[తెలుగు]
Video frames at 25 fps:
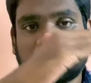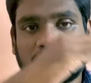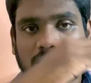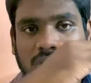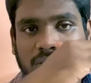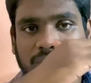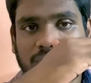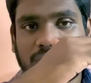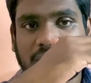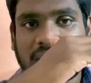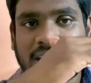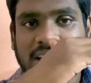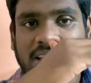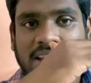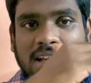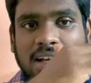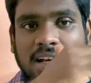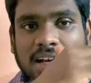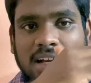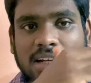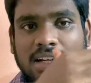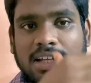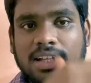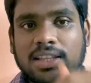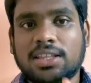ఒక ఫైరింగ్
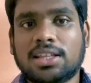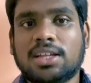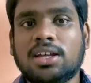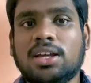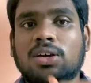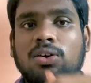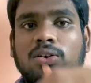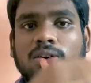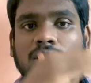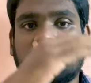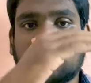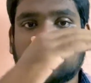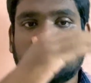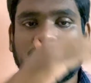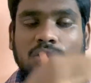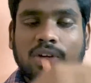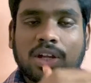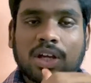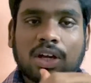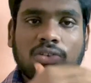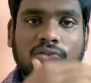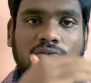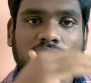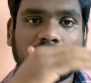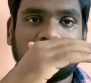అనేది ఒక
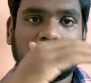యూనిక్